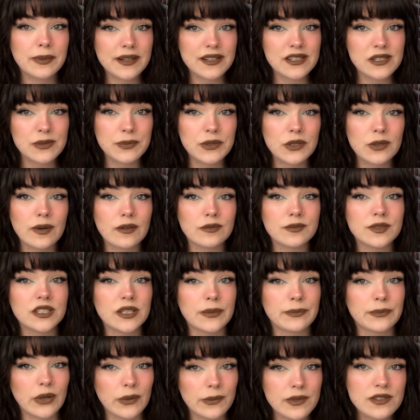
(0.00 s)
Bardzo podobał mi
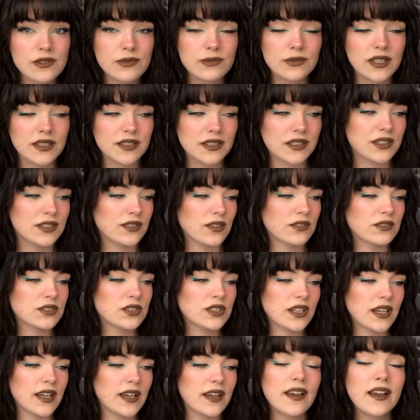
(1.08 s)
się pomysł na tę
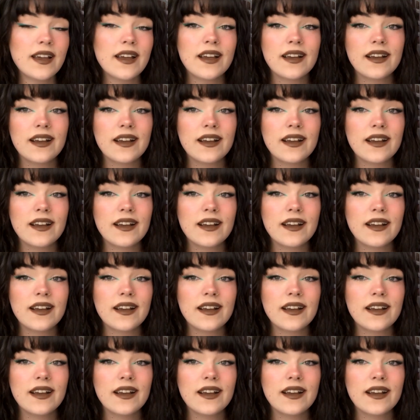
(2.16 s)
książkę,